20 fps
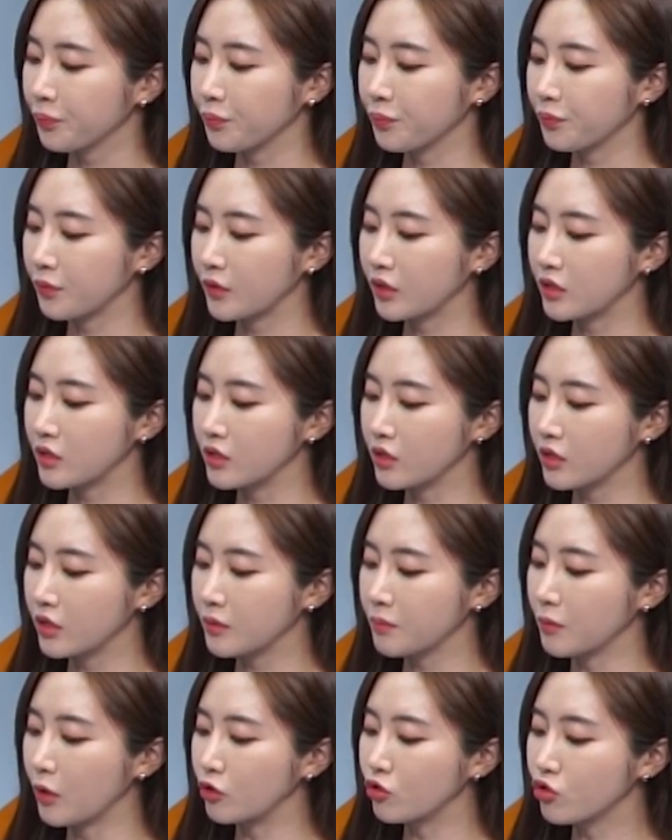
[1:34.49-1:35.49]
음,
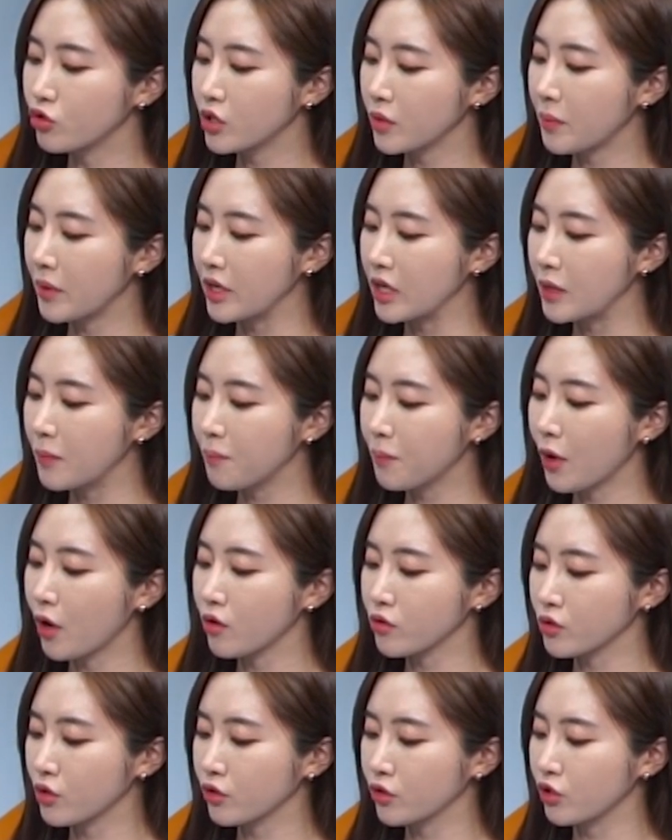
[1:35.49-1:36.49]
지금 60일
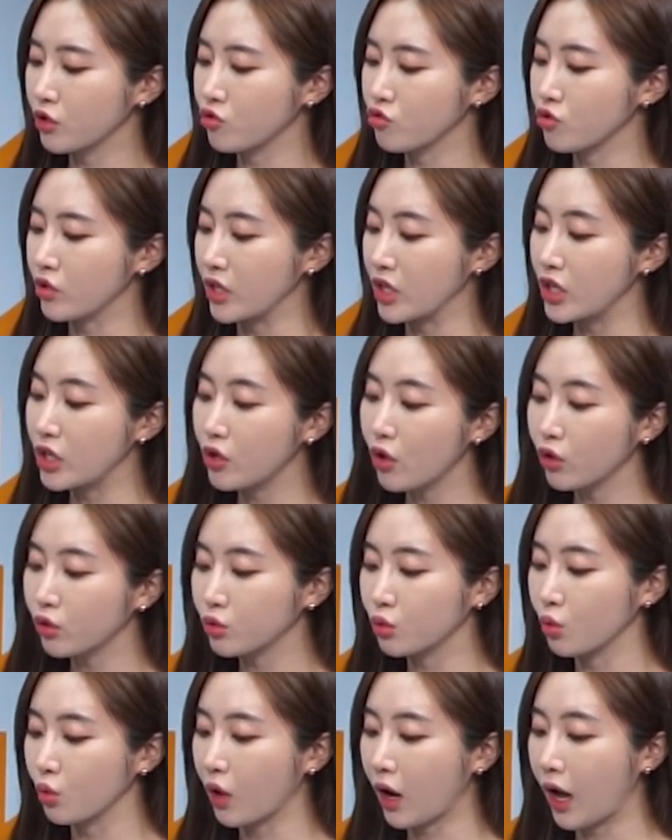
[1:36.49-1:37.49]
이평선 기준
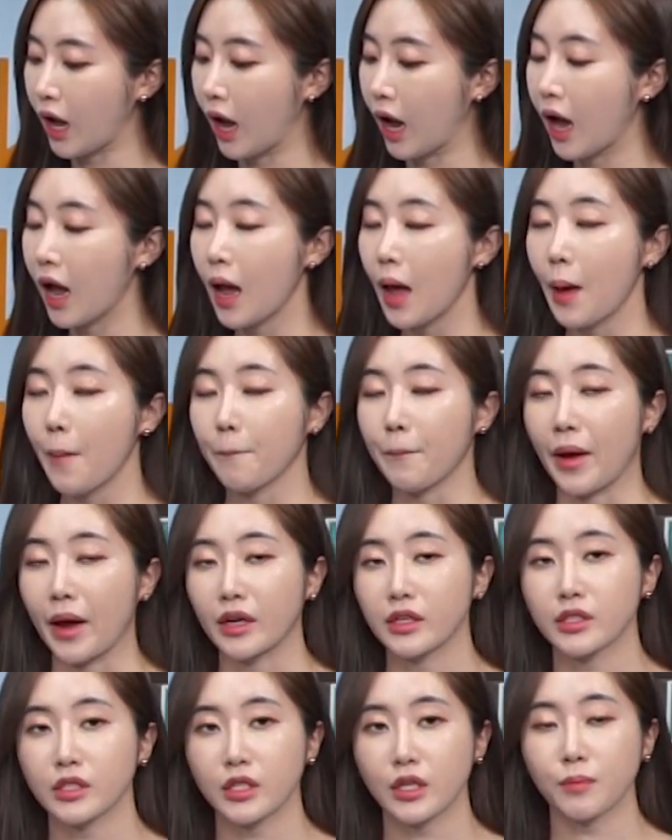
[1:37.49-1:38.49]
이격도가
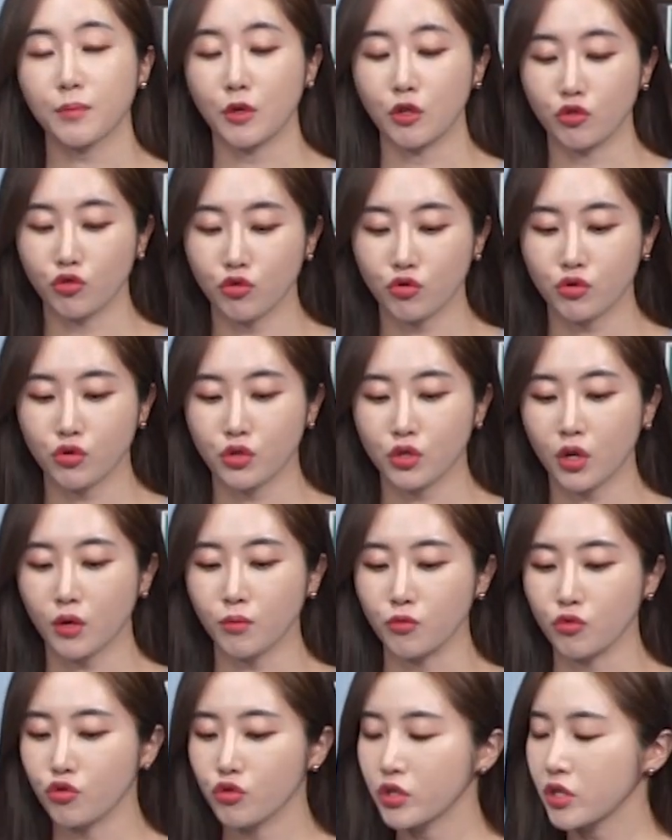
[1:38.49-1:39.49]

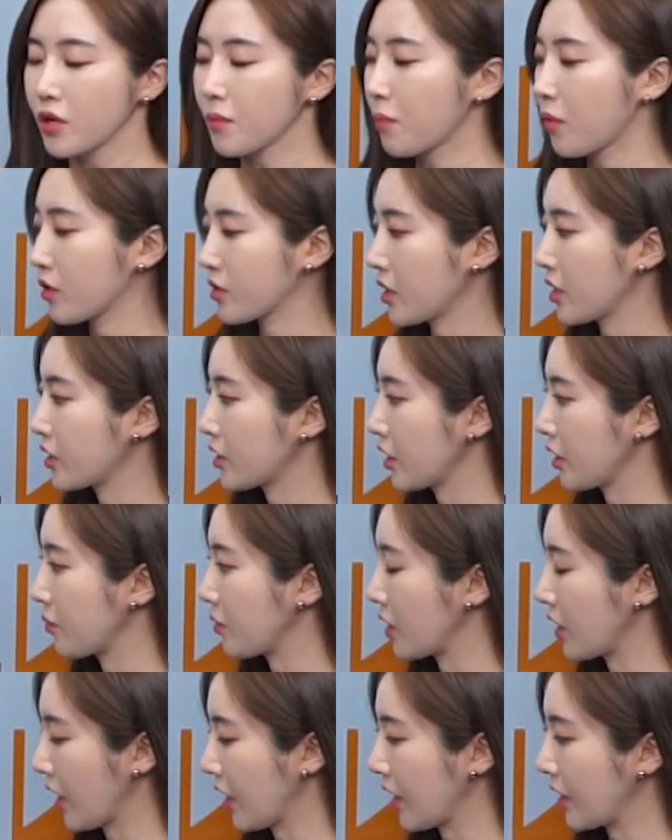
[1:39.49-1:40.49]
116.67%입니다.